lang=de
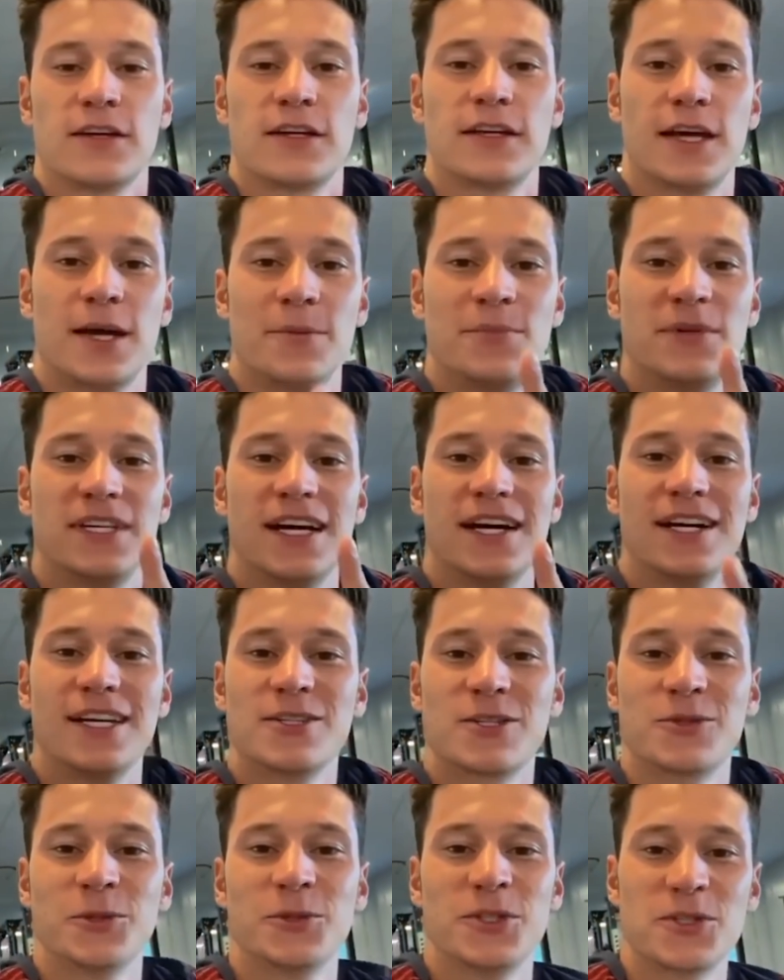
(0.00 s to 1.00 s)
Kapi,
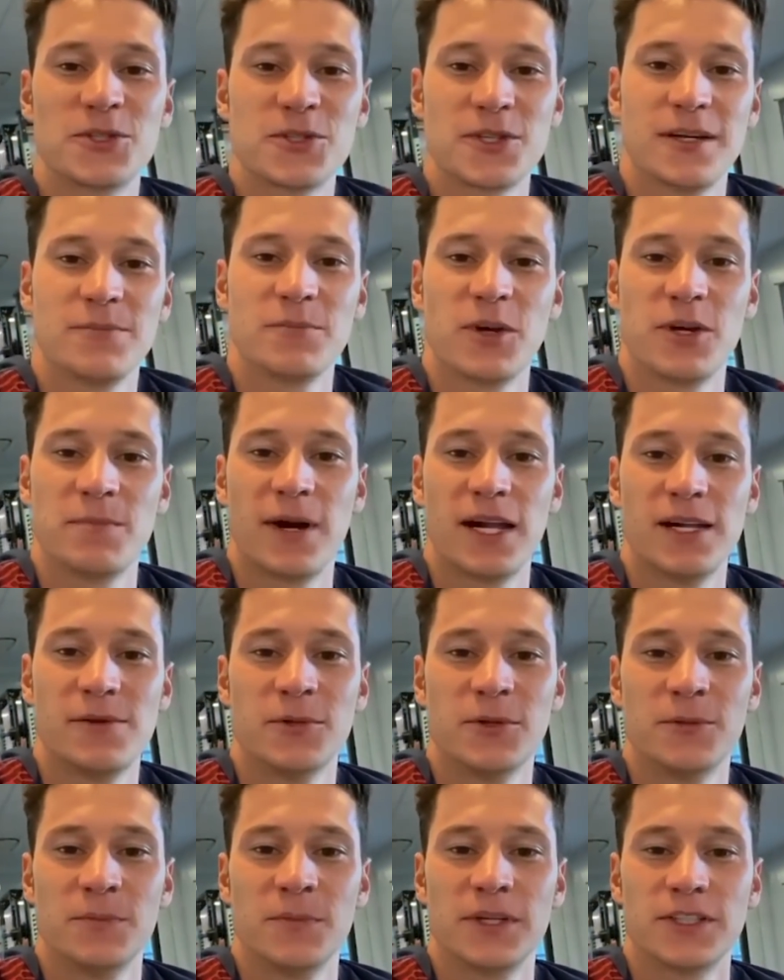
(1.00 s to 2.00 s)
alles Gute zu deinem neuen
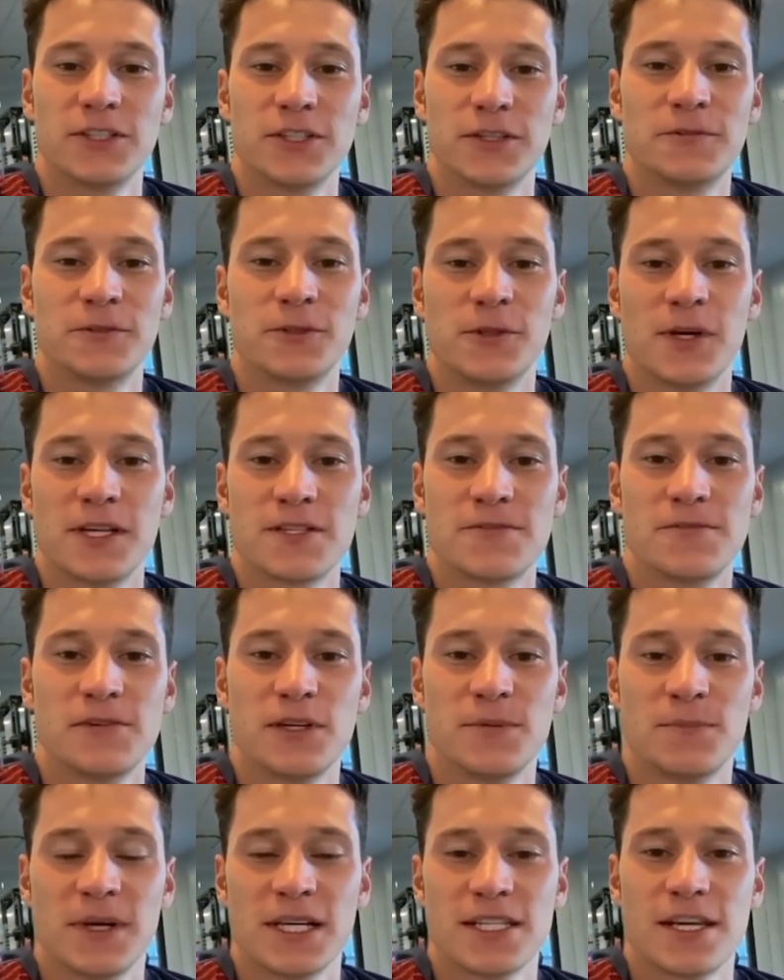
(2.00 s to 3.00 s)
Album. Ich hoffe, du hast wie
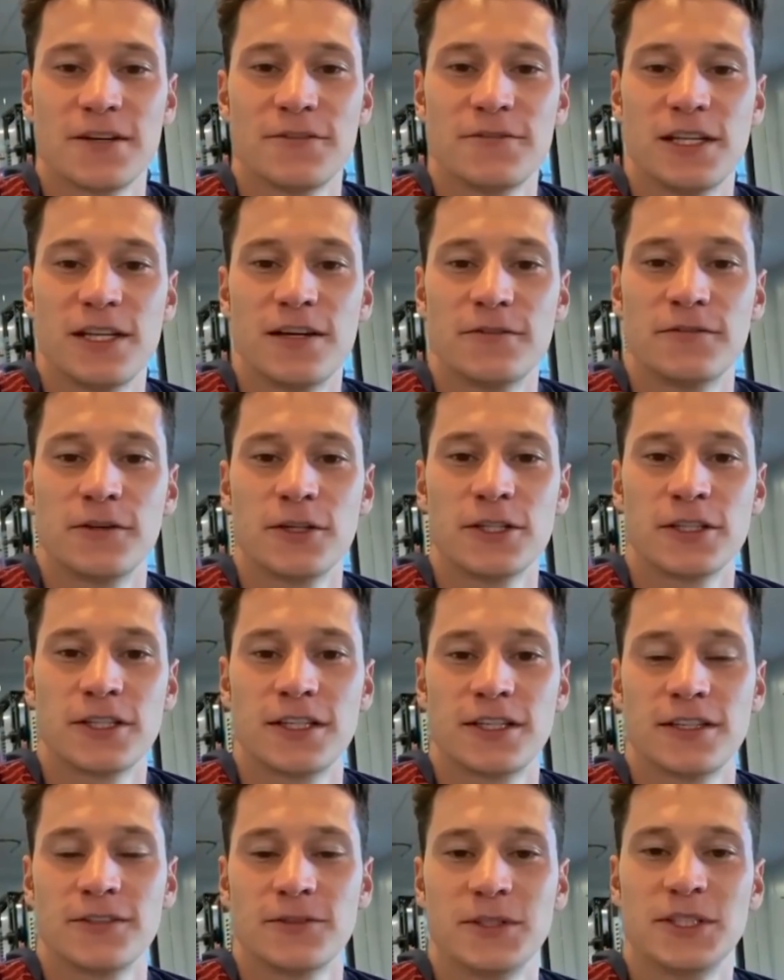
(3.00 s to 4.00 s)
immer sehr viel Erfolg
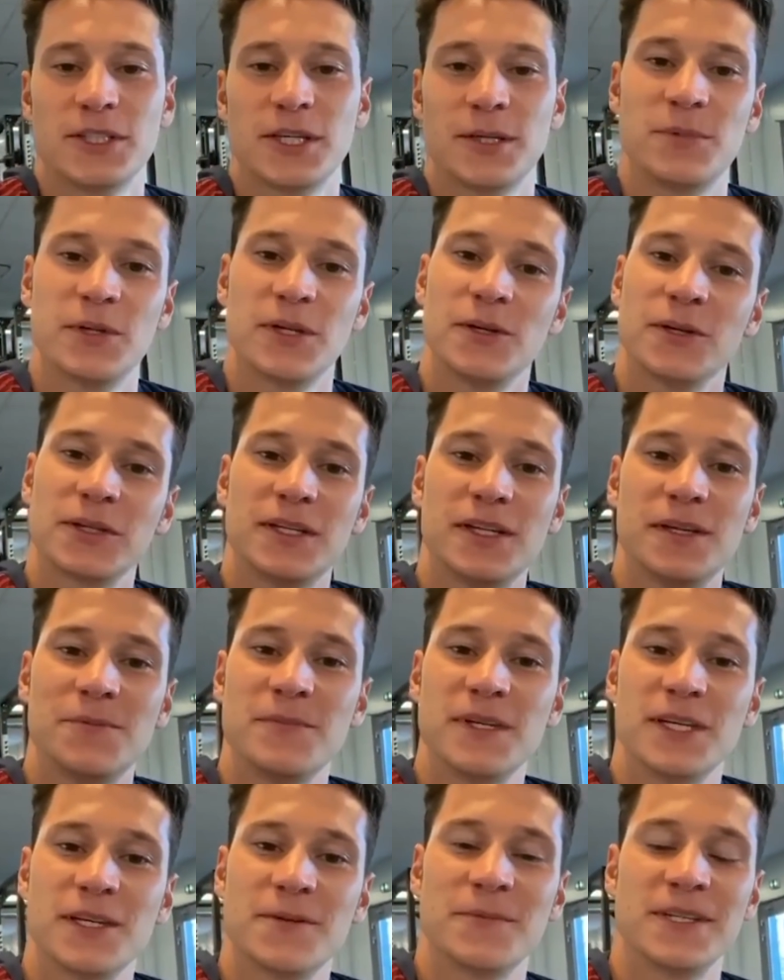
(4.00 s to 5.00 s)
und ich habe hier noch
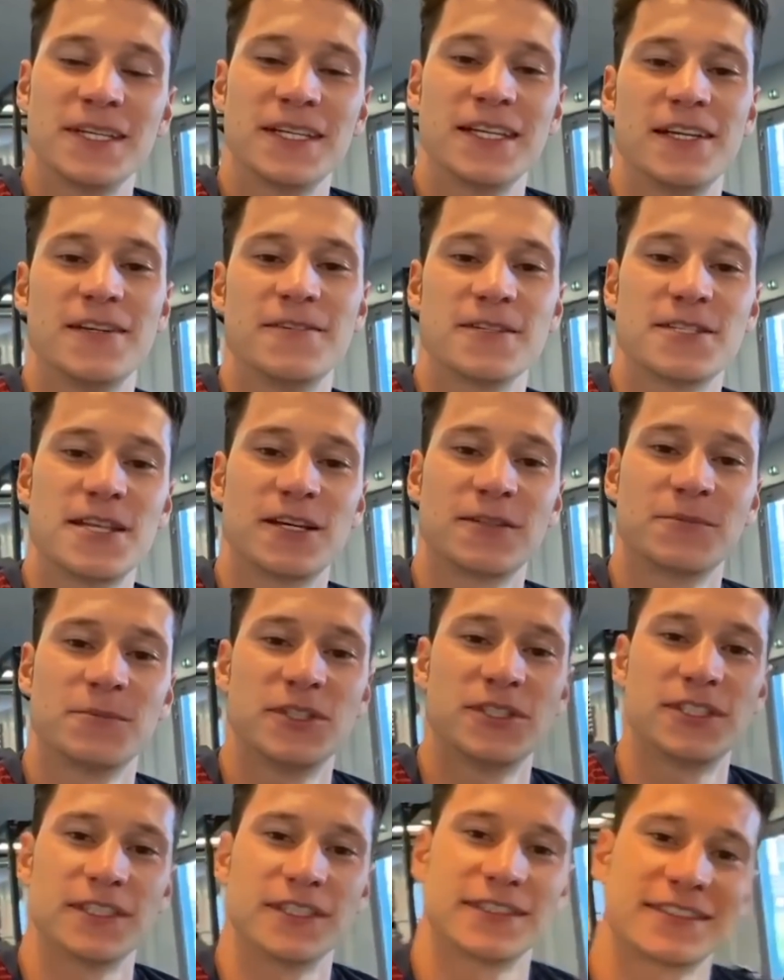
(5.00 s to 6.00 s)
neben mir jemanden, der dir was sagen
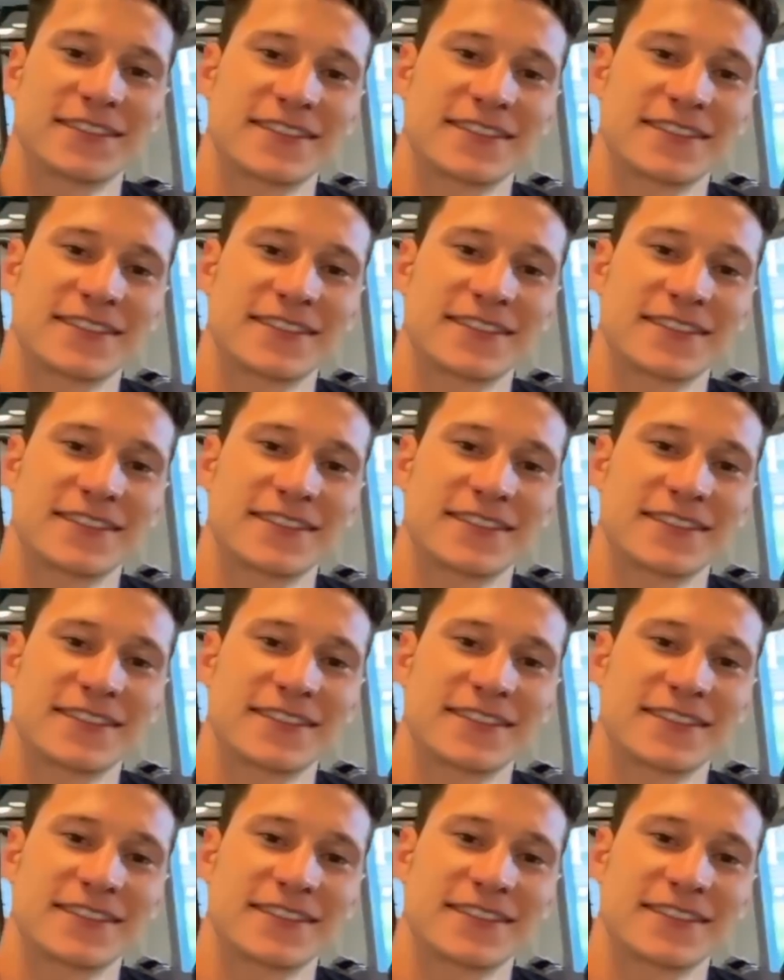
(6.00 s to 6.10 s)
möchte.